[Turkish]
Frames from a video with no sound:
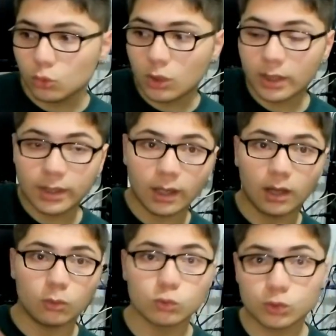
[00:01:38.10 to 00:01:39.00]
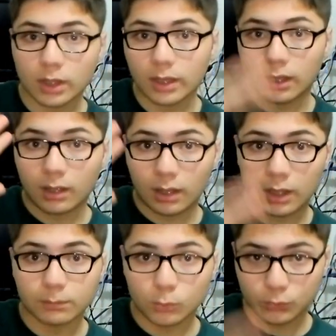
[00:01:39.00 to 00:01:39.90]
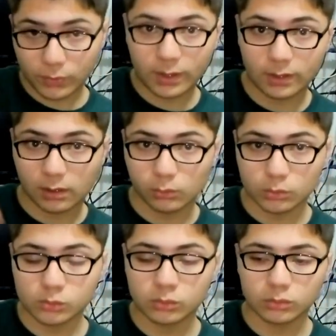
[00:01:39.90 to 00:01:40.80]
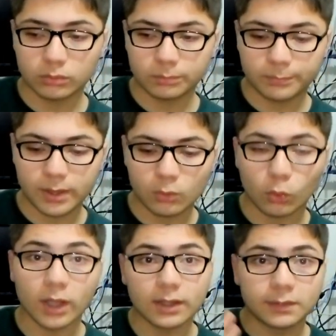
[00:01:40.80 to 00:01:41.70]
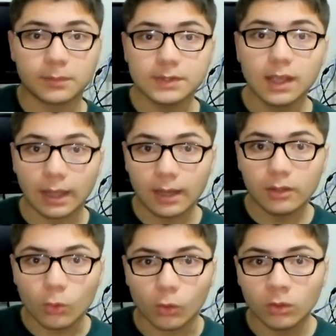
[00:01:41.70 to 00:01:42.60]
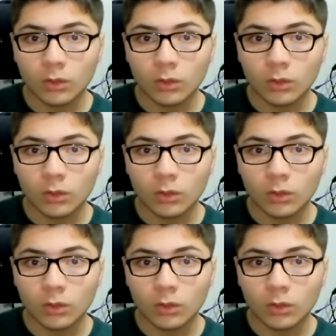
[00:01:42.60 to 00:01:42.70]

yukarıya, uzaya, atmosfere daha doğrusu bir roket atmanıza gerek yok.